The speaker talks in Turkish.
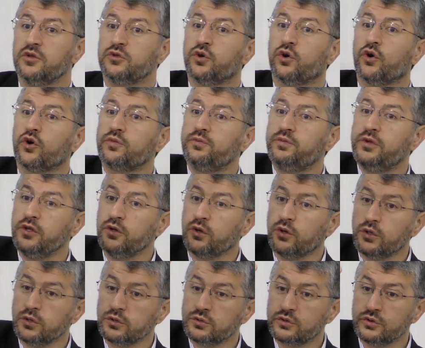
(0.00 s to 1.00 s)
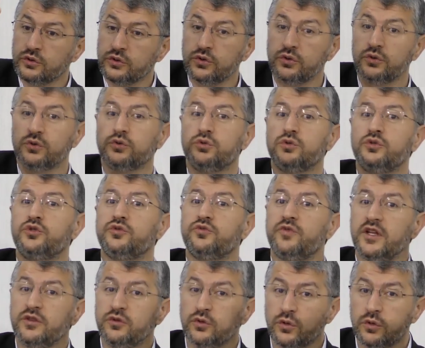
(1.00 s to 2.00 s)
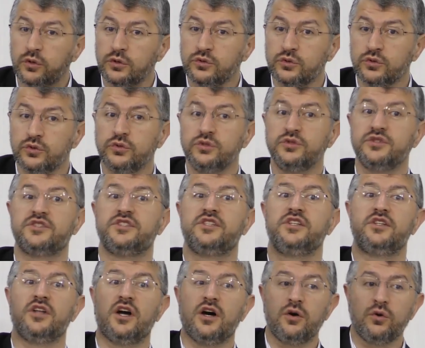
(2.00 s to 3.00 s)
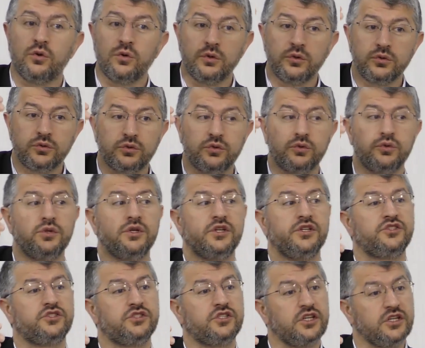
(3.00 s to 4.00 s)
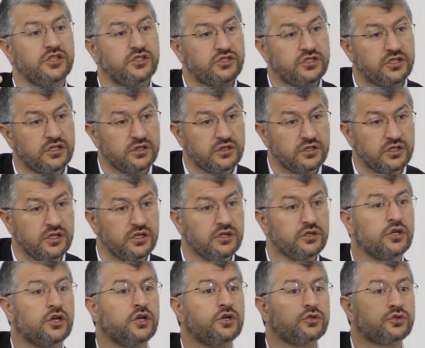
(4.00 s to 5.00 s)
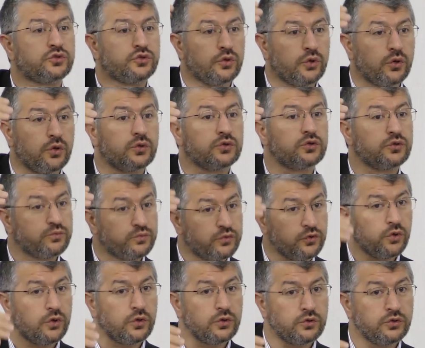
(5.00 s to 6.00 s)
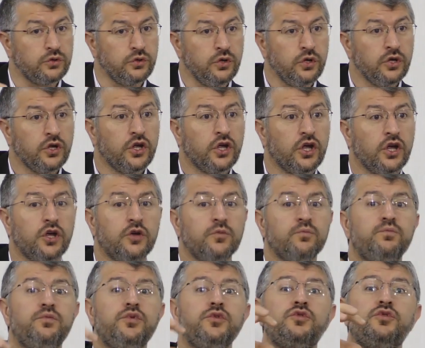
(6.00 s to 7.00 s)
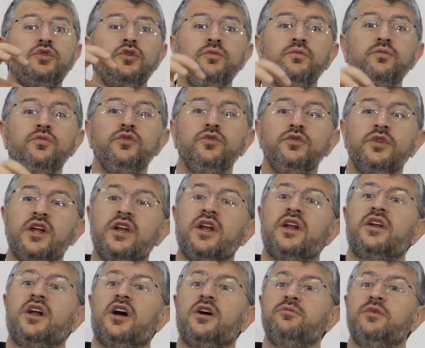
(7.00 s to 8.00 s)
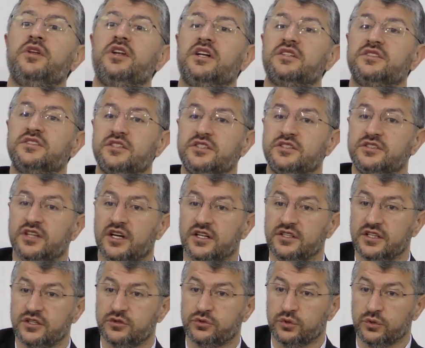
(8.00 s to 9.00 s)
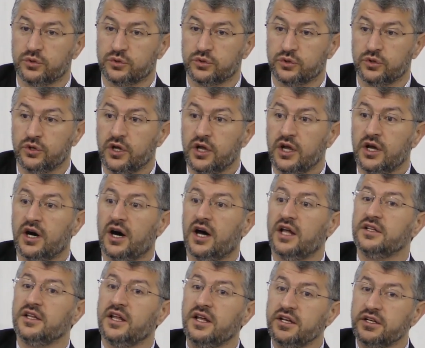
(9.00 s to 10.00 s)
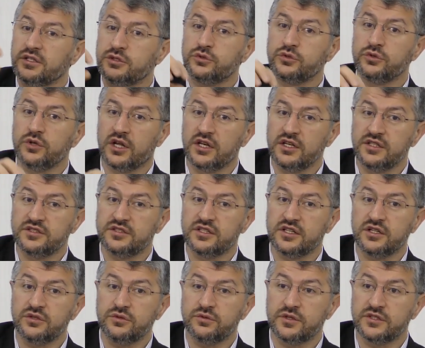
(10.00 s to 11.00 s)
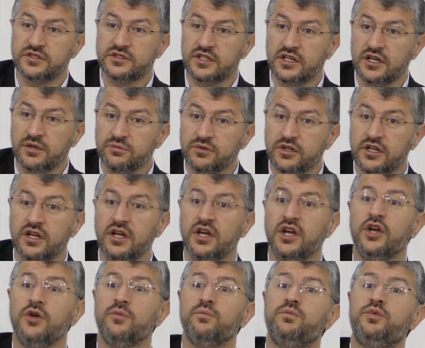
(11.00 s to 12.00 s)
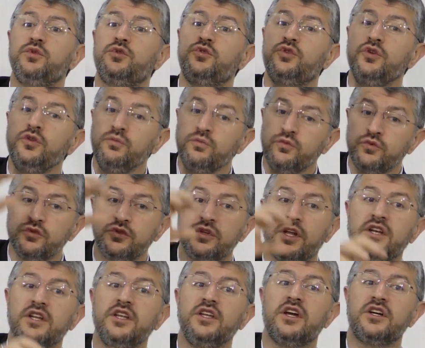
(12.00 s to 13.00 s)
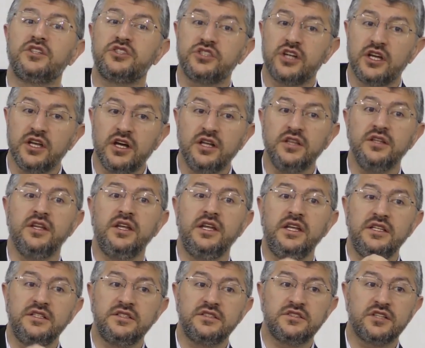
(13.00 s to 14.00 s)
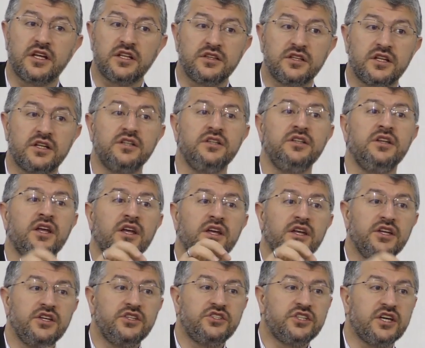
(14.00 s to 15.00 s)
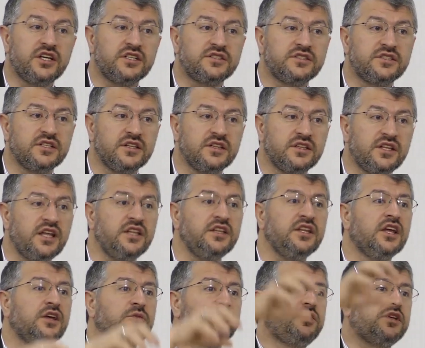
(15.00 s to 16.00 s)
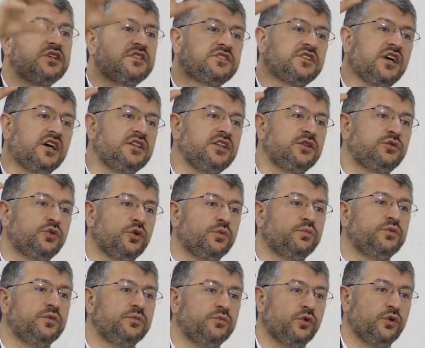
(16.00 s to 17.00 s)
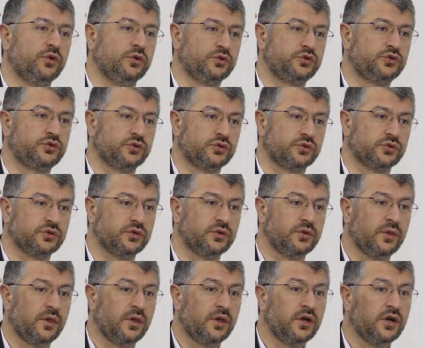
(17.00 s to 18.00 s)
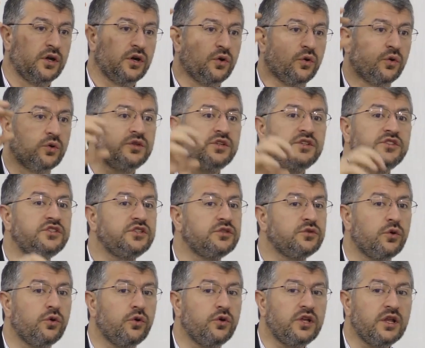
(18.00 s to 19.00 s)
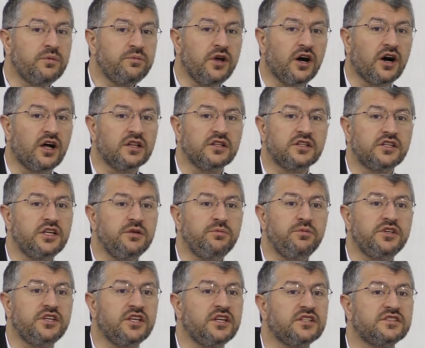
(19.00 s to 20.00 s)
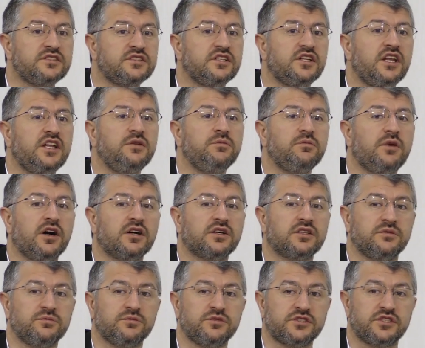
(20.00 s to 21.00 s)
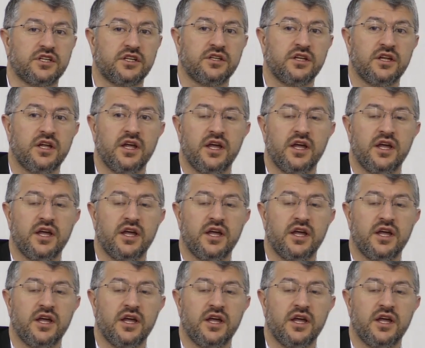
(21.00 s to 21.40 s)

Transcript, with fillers: Torpil oldu, rüşvet oldu, zina oldu, içki içildi, şu oldu, bu oldu. Bütün bunlara rağmen asrı saadet oldu. Allah Resulü aleyhissalatü vesselam da bütün bunları yaşayan insanların içerisinden bir saadet toplumu oluşturdu. Onun için öyle bir algıyı bir kere silelim aklımızdan.